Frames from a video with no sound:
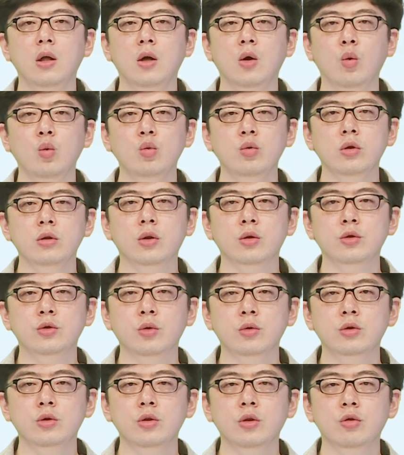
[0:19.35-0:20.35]
오늘도
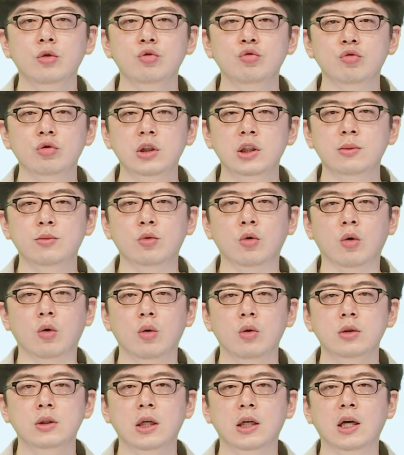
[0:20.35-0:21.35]
서쪽 지역을 중심으로
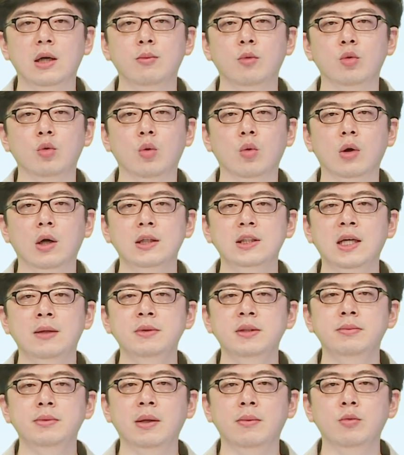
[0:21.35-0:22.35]
체감 온도가
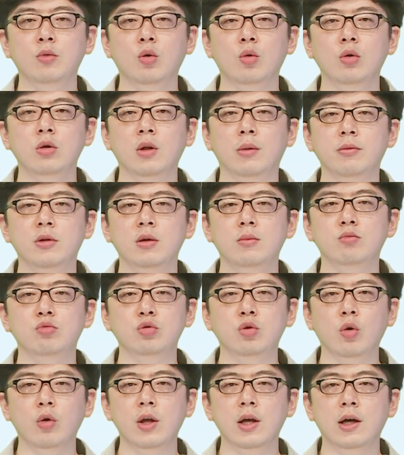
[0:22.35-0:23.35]
삼십삼 도로 넘는
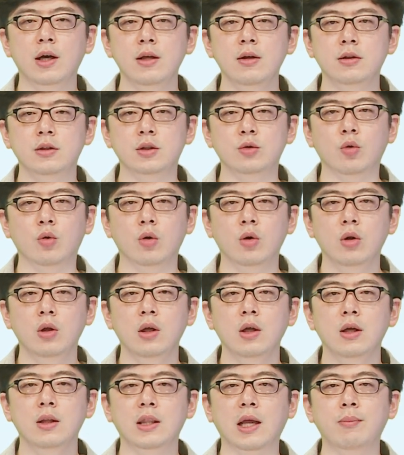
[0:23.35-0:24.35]
무더위가 이어지고
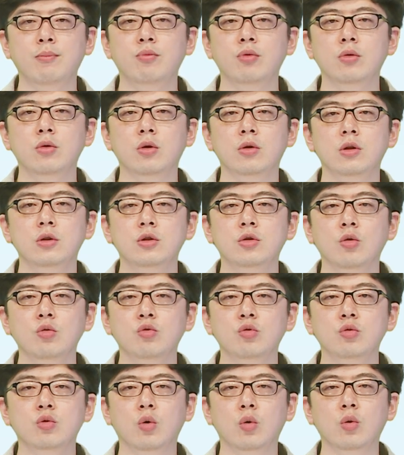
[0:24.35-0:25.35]
낮부터는
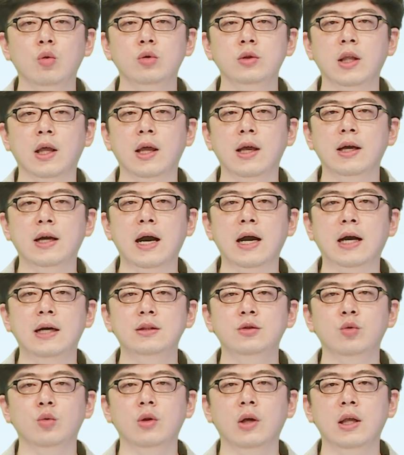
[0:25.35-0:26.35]
전국 곳곳에 강한
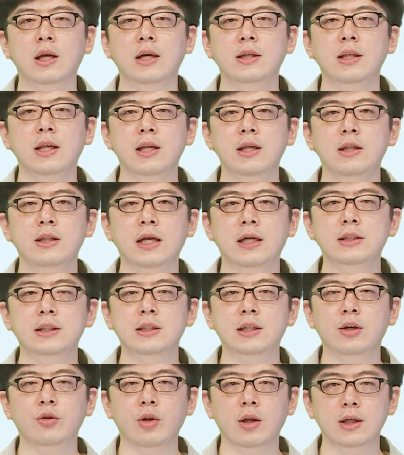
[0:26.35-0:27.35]
소나기가 내리는
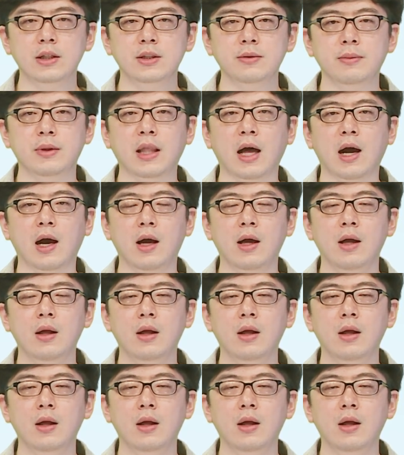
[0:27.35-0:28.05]
날씨가 되겠습니다.